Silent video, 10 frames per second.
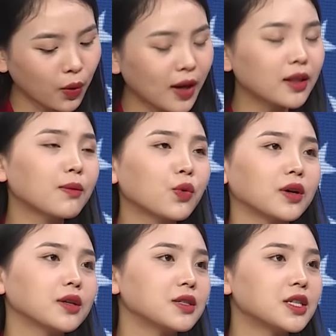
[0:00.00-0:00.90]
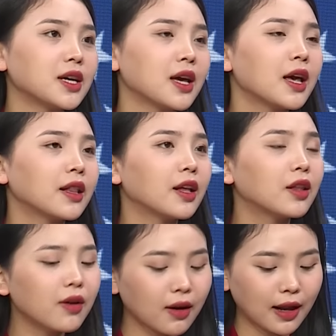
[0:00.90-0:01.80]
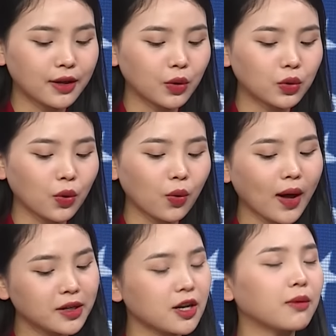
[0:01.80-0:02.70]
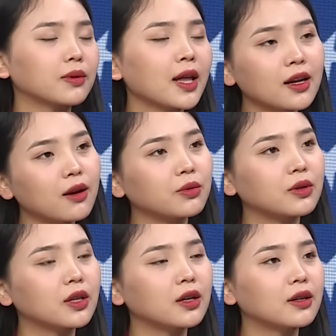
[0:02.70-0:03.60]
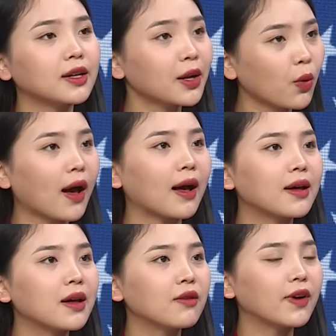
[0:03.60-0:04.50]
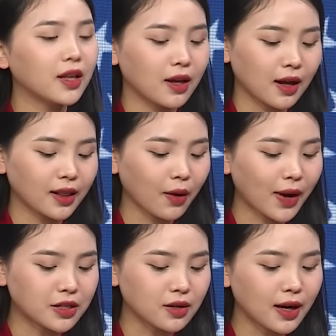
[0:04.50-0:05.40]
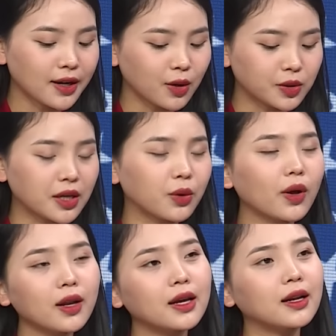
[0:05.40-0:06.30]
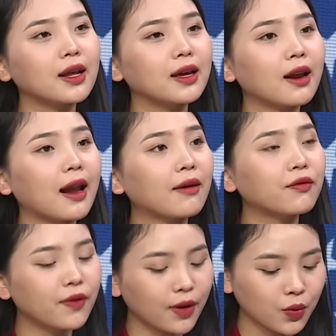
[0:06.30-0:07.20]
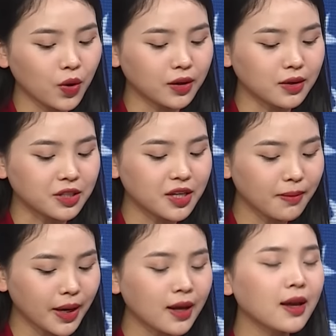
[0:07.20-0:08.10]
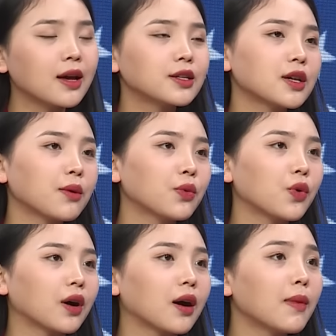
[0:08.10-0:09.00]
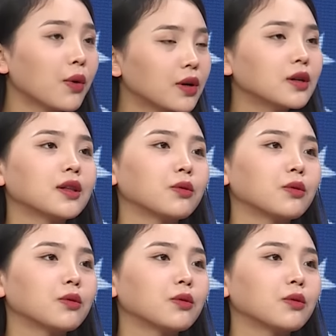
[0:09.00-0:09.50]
quan tâm của cử tri thì thường là yếu tố quan trọng tác động tới kết quả. Vậy thì à, theo đại sứ là điều gì quyết định đến lá phiếu của cử tri Mỹ trong cuộc bầu cử tổng